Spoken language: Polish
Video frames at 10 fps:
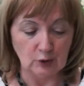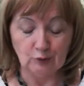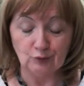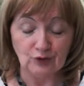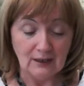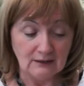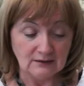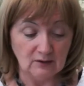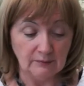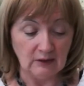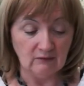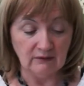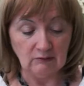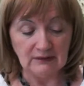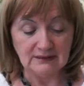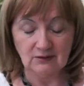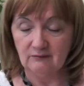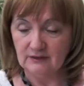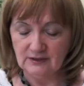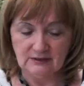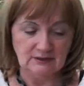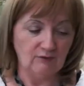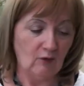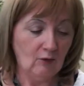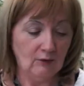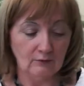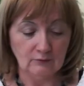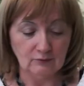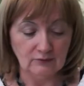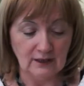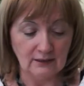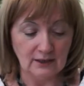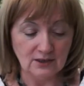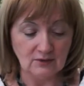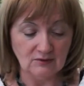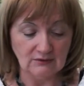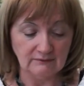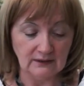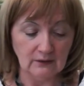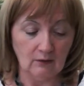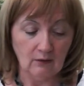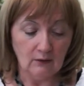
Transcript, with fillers: Otóż zdopingowało nas towarzystwo y, tutaj naszego sławnego